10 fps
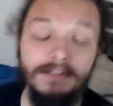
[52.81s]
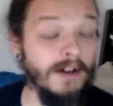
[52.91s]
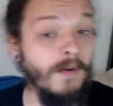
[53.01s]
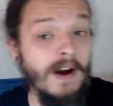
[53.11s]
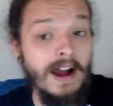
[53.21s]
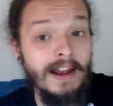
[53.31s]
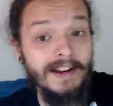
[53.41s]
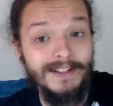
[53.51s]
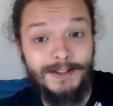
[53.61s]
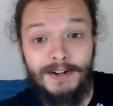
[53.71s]
Não, cara, é
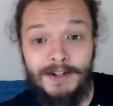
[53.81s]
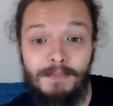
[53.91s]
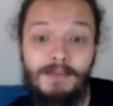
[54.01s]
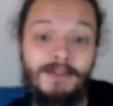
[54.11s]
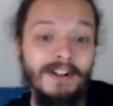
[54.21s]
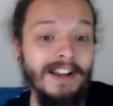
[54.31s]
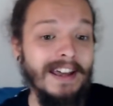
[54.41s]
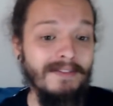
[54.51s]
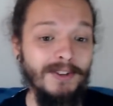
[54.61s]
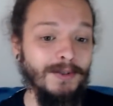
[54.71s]
só tipo,
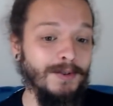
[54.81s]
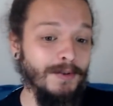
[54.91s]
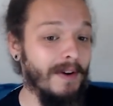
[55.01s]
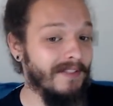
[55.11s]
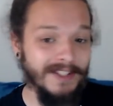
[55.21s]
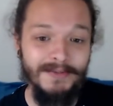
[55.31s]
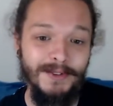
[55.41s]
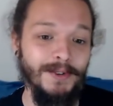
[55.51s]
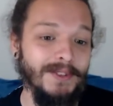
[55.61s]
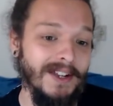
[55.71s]
gravei tudo de uma vez e vou
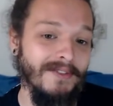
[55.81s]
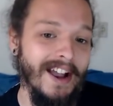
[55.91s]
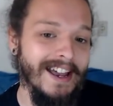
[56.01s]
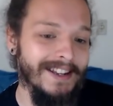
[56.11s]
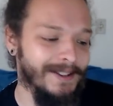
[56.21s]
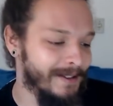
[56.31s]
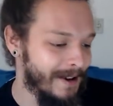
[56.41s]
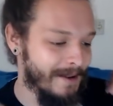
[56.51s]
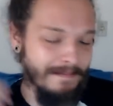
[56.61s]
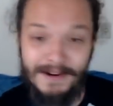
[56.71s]
soltar devagarinho,
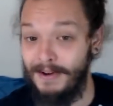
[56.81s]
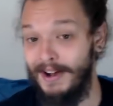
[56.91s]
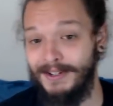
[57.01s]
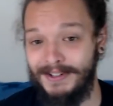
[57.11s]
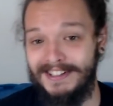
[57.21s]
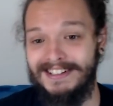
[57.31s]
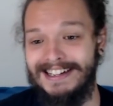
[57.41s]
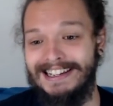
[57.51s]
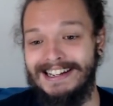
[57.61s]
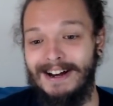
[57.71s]
porque eu acho que é
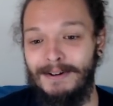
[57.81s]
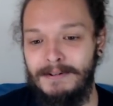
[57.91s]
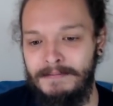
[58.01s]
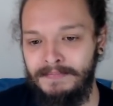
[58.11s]
legal.